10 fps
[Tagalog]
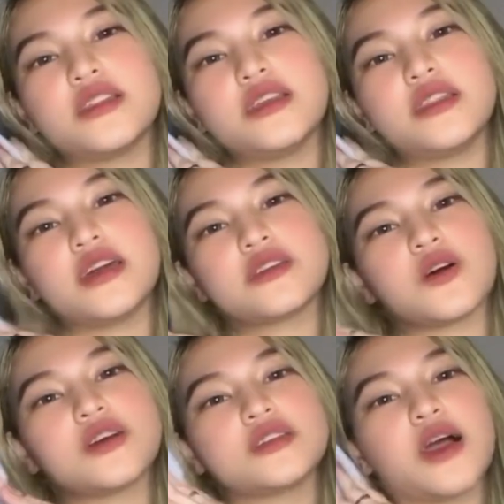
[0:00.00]
din na ito
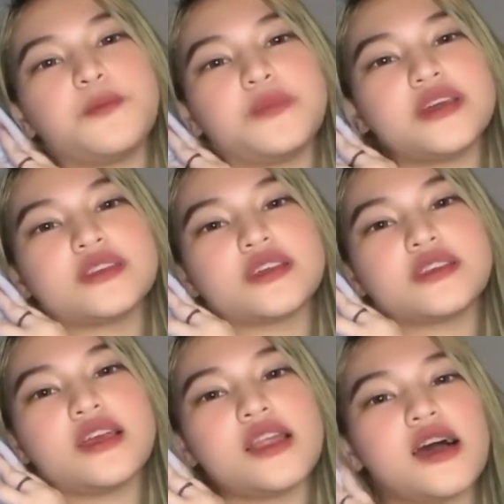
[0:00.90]
kasi ang basic
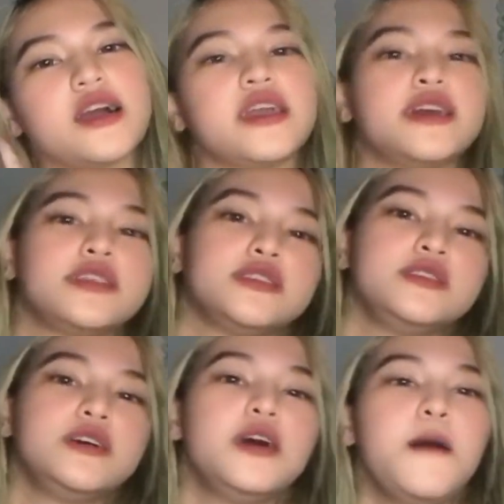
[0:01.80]
niya lang and